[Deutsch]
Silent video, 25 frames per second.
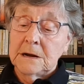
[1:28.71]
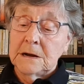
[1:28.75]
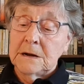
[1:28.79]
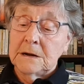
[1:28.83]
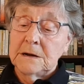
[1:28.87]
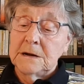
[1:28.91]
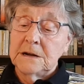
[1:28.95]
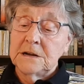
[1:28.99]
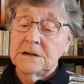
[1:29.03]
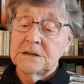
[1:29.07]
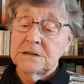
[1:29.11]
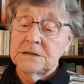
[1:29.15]

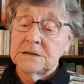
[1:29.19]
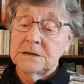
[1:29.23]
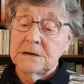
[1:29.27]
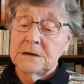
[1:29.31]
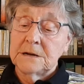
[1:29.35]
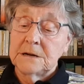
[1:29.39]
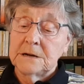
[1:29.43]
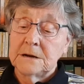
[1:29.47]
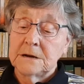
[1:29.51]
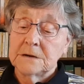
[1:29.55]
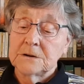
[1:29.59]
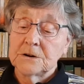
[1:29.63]
nicht
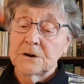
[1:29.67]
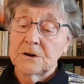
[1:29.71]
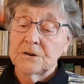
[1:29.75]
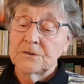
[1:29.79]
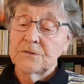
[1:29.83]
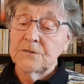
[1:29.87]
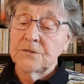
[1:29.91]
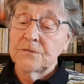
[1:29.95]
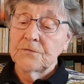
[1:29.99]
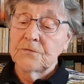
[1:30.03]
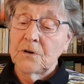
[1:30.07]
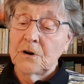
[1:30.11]

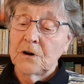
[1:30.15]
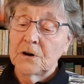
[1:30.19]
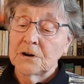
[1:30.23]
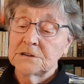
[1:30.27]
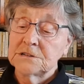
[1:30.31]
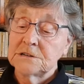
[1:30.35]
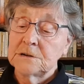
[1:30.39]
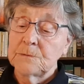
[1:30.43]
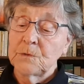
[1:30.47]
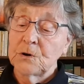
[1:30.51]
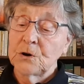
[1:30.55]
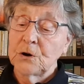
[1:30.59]
Gottes
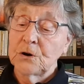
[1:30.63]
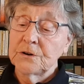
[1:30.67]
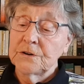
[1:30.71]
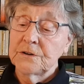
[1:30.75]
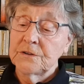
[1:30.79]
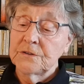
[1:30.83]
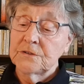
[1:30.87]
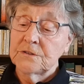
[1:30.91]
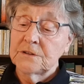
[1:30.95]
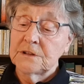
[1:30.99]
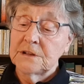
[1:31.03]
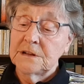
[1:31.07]
Wort im
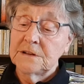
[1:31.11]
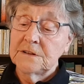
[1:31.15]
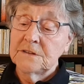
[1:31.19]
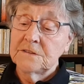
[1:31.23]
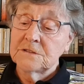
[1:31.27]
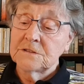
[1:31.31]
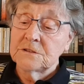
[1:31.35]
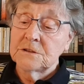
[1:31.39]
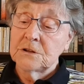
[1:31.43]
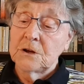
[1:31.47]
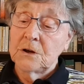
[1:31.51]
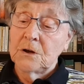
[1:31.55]

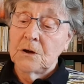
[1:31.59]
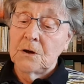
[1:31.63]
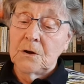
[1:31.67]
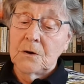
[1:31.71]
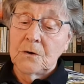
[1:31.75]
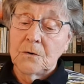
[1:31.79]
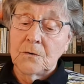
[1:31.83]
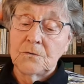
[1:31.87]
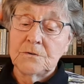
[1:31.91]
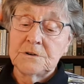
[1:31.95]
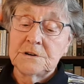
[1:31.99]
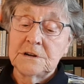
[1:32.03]
Gottesdienst
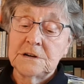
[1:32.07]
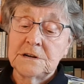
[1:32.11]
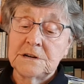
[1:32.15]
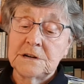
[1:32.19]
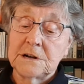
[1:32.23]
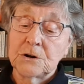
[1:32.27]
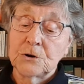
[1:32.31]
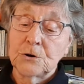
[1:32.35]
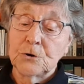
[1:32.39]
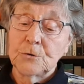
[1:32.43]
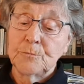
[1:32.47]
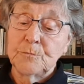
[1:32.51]
und in
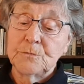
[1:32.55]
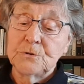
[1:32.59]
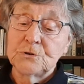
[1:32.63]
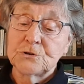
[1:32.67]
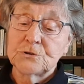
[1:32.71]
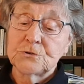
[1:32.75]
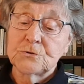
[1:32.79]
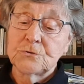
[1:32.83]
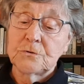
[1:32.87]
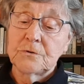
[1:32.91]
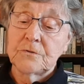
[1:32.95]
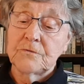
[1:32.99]
den
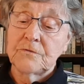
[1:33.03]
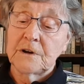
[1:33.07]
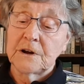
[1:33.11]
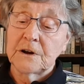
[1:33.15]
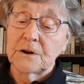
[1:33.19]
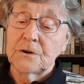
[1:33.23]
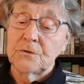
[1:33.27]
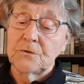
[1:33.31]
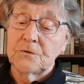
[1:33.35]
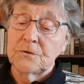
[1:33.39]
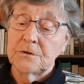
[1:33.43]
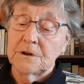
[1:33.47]
Gruppenstunden
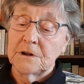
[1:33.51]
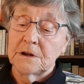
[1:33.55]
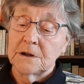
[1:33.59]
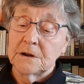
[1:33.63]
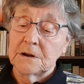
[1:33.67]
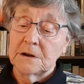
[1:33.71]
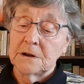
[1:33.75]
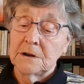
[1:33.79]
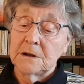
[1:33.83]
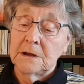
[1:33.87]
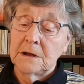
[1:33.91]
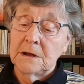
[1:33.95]

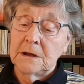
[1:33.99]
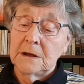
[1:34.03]
verkündigen.